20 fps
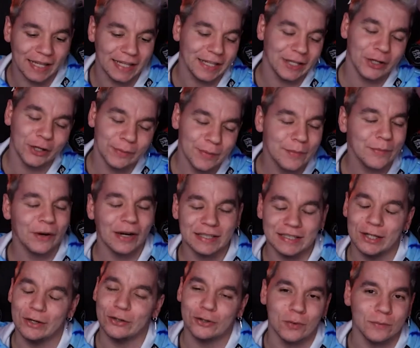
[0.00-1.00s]
quiero que me pongáis
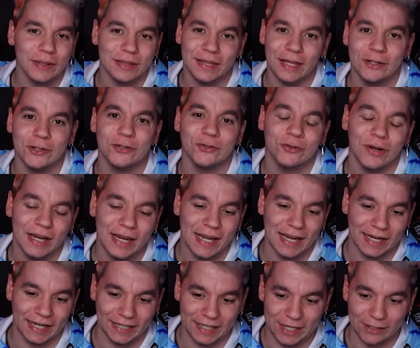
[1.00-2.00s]
en los comentarios cuál
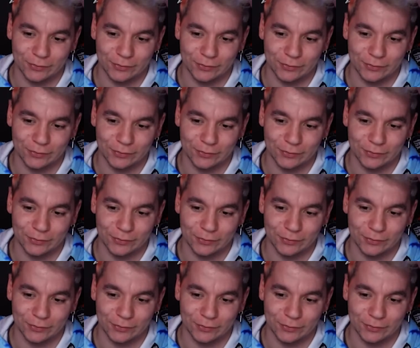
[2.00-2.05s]
elegiríais